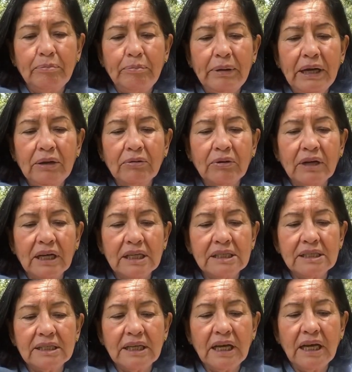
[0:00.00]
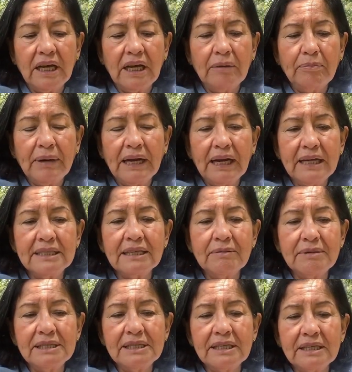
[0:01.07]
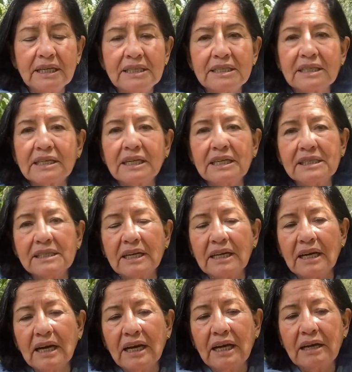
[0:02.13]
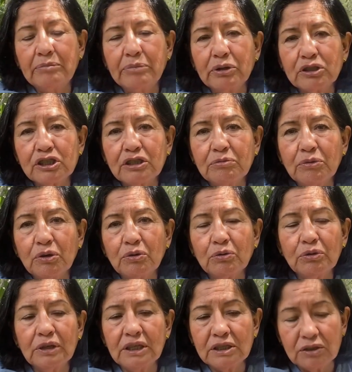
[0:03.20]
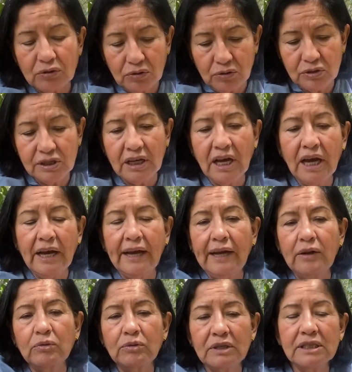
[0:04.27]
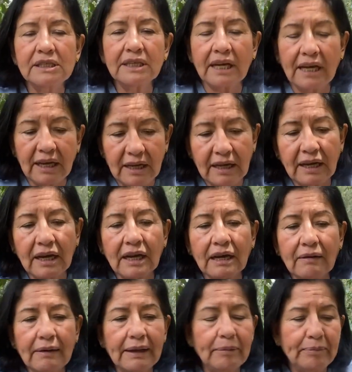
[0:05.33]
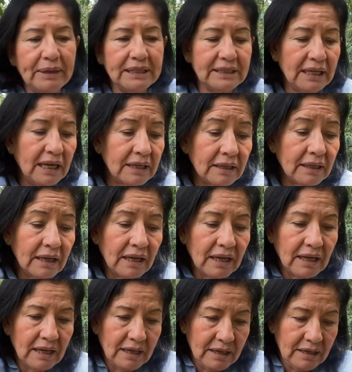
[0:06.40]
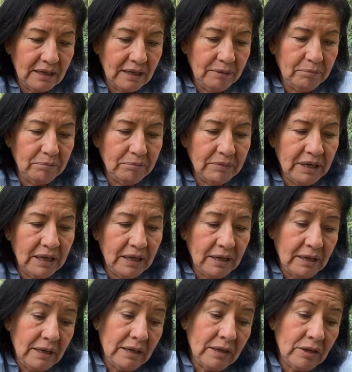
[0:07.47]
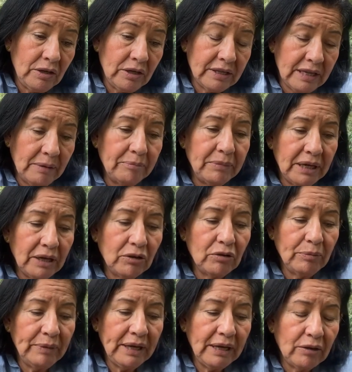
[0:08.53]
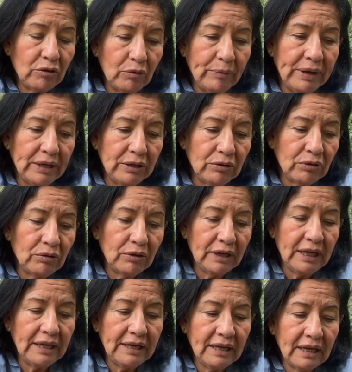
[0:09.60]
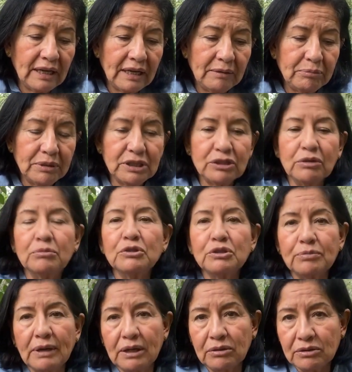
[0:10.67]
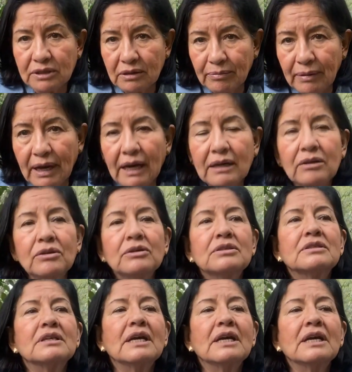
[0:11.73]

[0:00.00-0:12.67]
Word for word: pero que este, para esta visita se realizará el próximo lunes, o sea, el lunes que, acaba de pasar. Eh, también comento con ella que pues somos varios hermanos,